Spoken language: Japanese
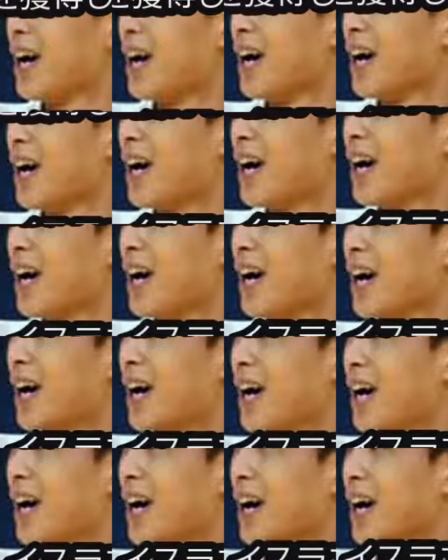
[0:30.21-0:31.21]

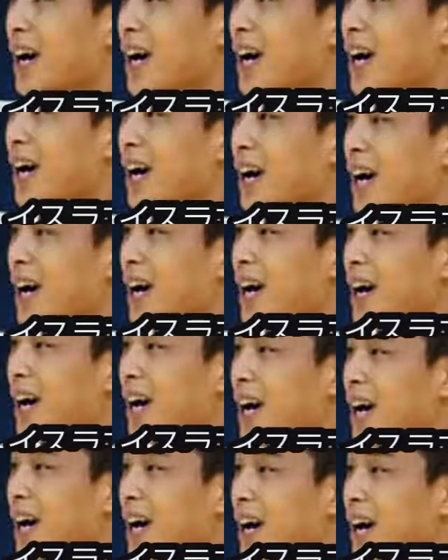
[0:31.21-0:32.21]
カザフスタンの選手と
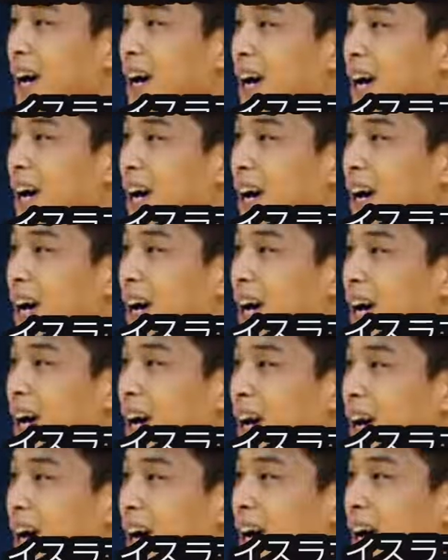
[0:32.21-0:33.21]
対戦し、
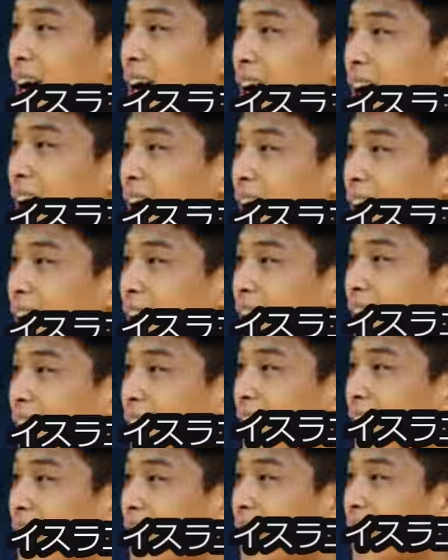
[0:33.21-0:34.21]
一本勝ち
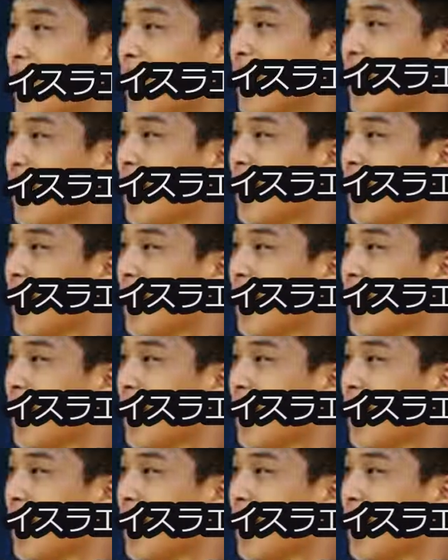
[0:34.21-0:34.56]
で勝